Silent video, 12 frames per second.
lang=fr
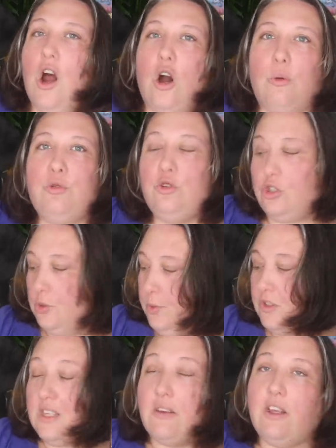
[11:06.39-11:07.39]
En plus, je
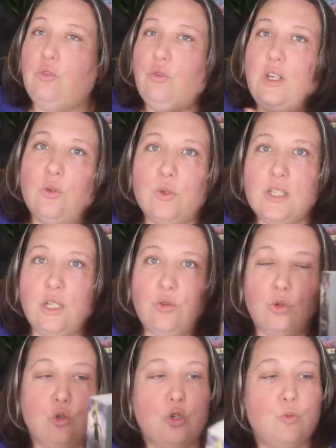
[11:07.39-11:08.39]
pense qu'avec toutes les grosses
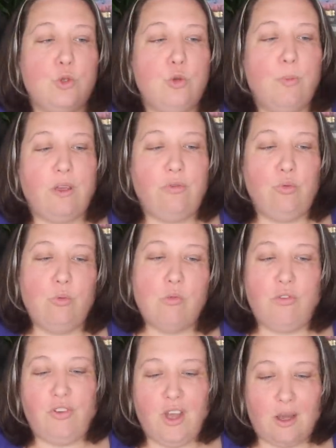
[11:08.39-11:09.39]
lectures que je me suis prévues,
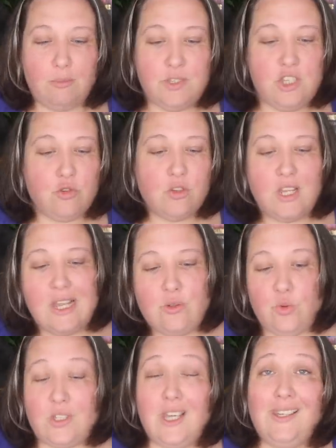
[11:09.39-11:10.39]
me faire un petit
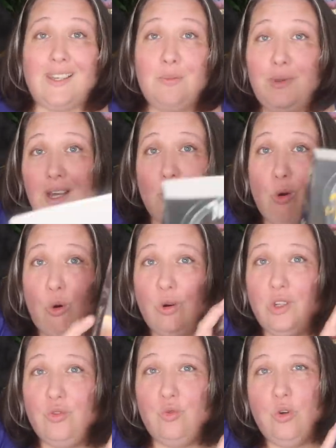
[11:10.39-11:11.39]
jeunesse où c'est écrit bien
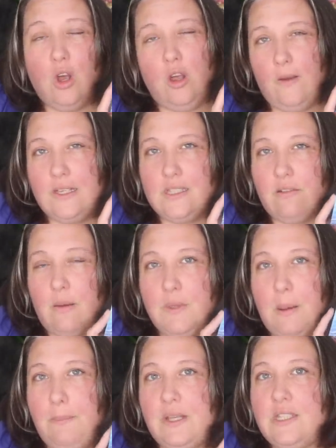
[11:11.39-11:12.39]
gros et tout, ça va
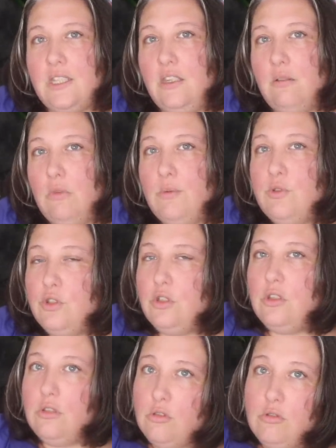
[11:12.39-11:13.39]
bien passer, même si
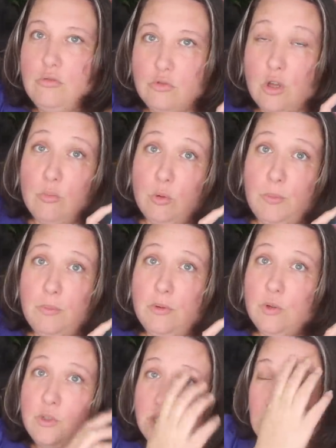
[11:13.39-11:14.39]
c'est un beau
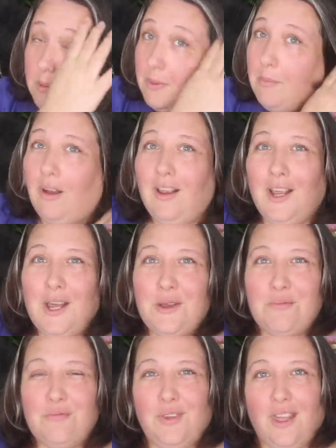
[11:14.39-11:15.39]
bébé aussi quand même. Hein.
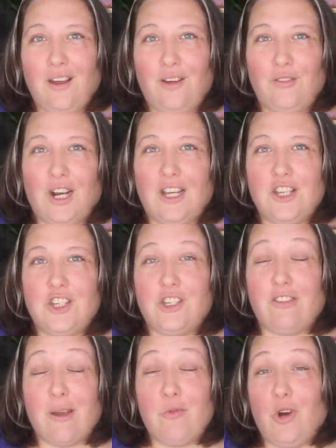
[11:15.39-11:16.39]
Mais euh, voilà,
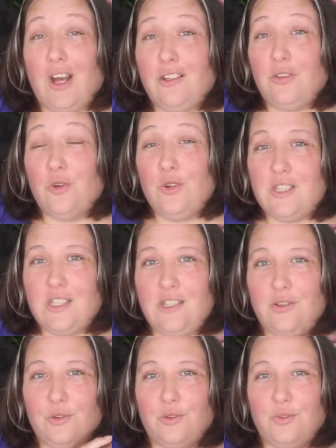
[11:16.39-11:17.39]
j'ai vraiment hâte
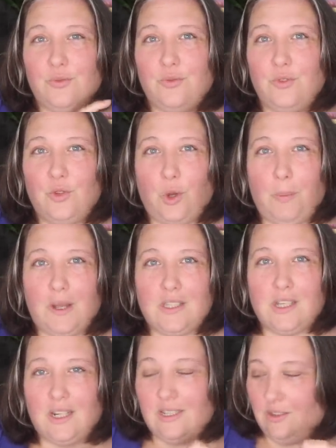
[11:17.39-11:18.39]
aussi de,
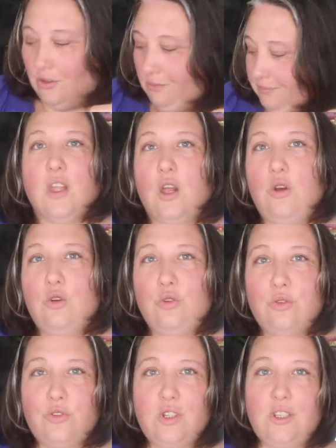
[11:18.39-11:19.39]
repartir là-dedans. Le
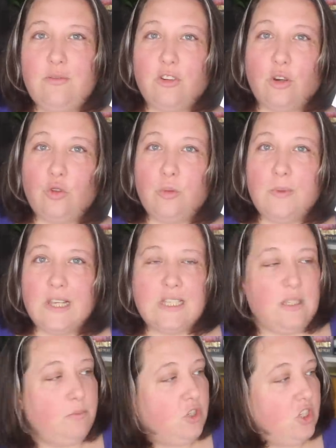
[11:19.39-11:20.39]
nouveau livre de
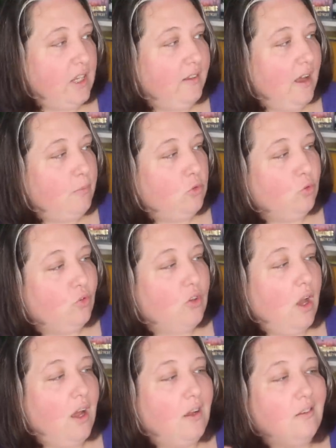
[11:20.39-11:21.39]
Maxime Chatham, donc
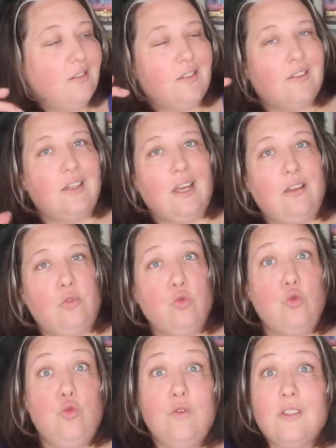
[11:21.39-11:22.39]
Un secte
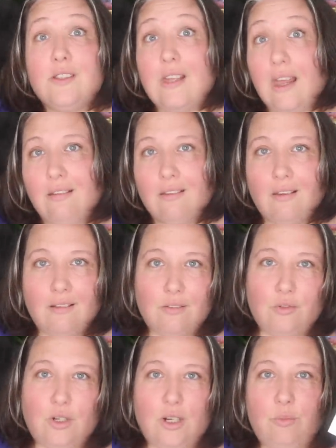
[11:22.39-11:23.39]
ou une secte, hein,
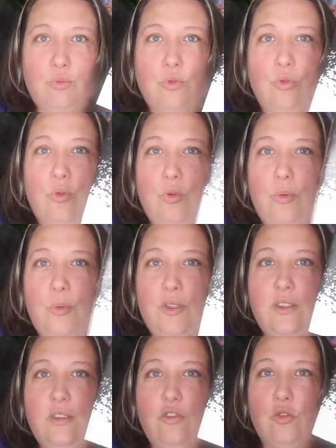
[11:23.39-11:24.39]
voilà pour le,
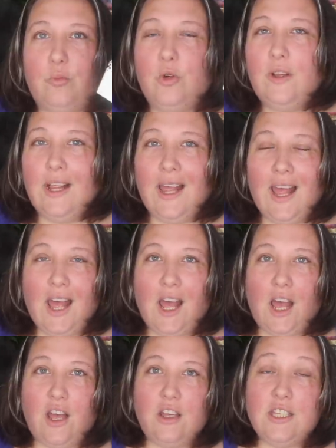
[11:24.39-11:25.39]
petit jeu de mots,
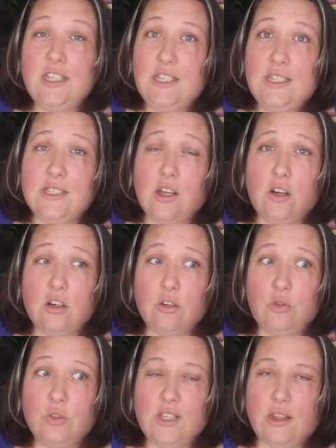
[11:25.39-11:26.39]
euh, qui
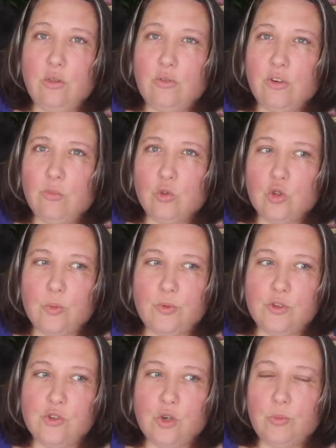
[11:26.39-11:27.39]
sort le 4 novembre, donc je
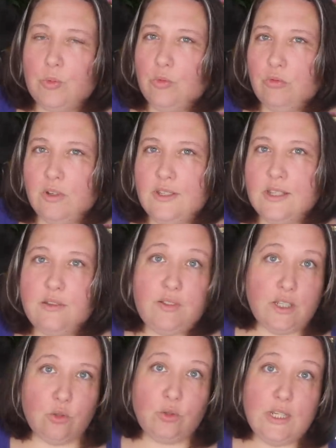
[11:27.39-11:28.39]
pense qu'au moment où vous voyez cette
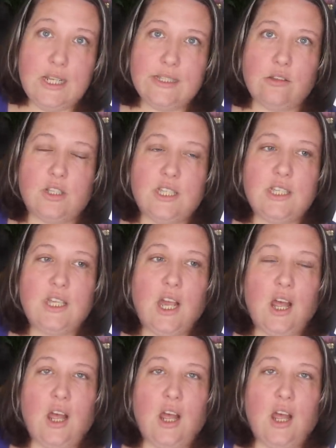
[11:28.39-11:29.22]
vidéo, il est sorti.